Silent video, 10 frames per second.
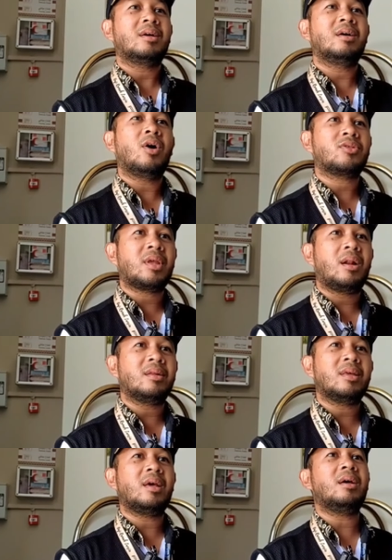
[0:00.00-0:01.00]
ke
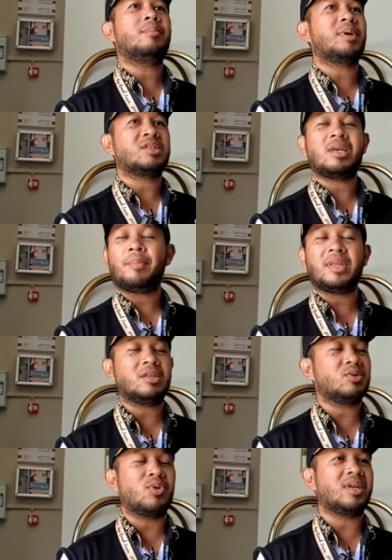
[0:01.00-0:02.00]
hotelnya,
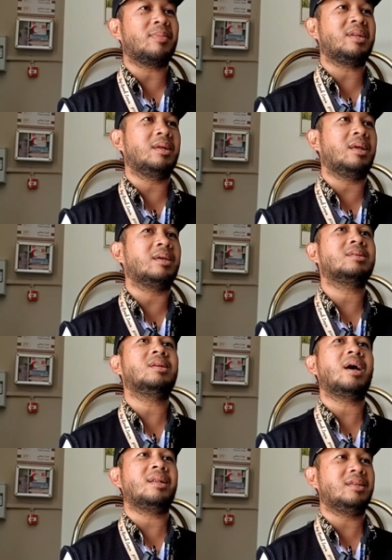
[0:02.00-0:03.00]
persiapannya semuanya mandiri.
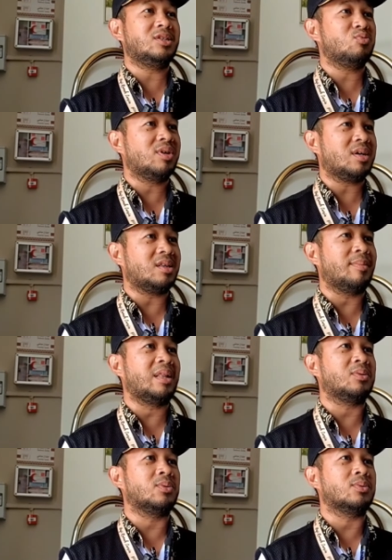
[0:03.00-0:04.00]
Sedangkan ini semuanya kita
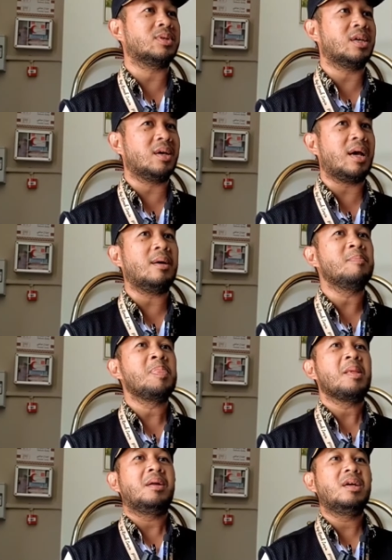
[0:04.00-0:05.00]
bantu. Sehingga
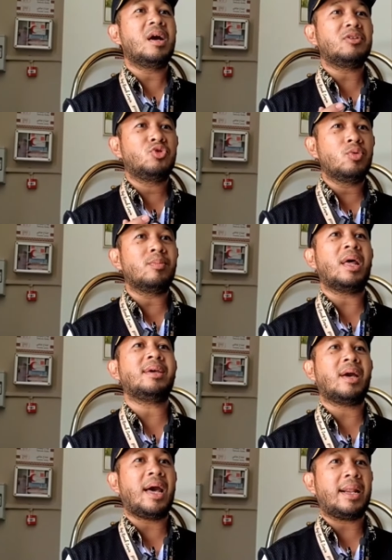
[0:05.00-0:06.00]
dengan jumlah
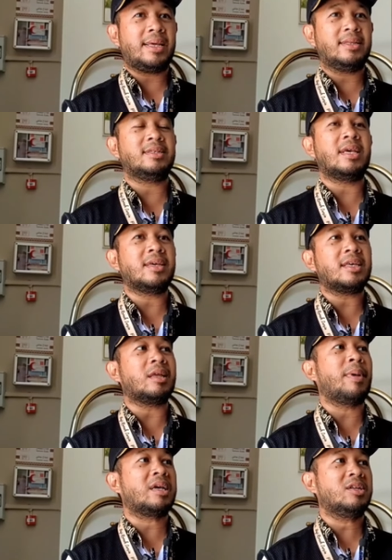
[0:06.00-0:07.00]
yang hari ini saja
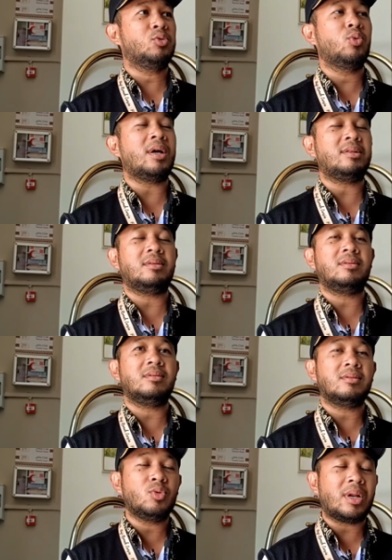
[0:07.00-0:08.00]
kita bagi dua,
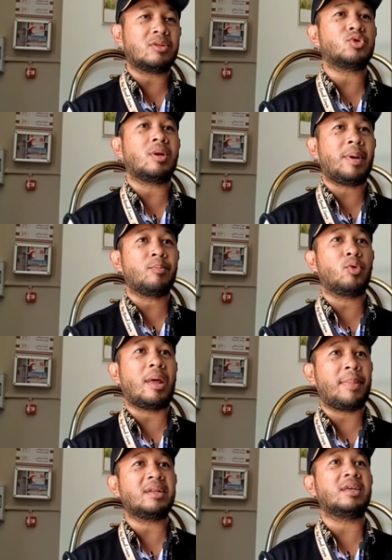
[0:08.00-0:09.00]
288
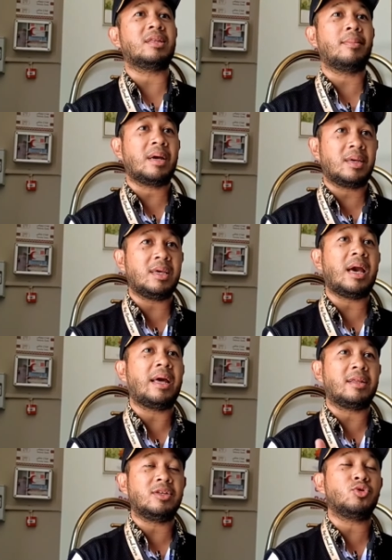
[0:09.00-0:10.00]
kita bagi, yang
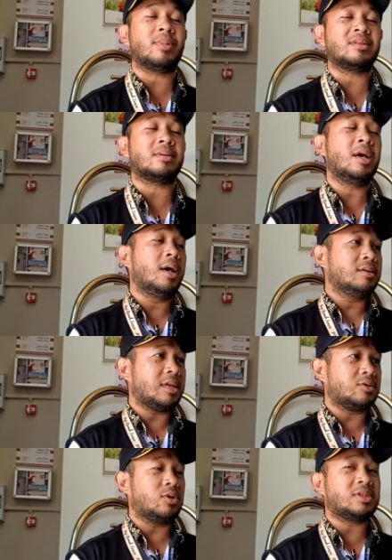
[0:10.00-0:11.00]
hari ini cuma
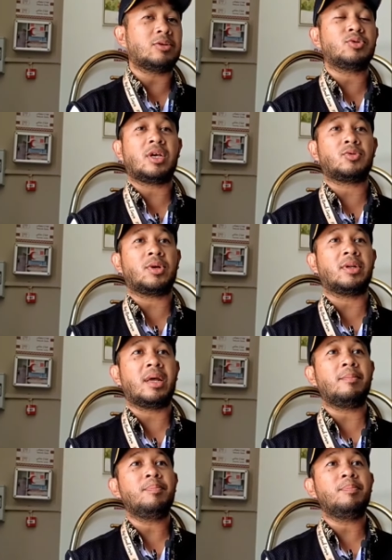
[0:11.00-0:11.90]
sektor 1, sektor 6,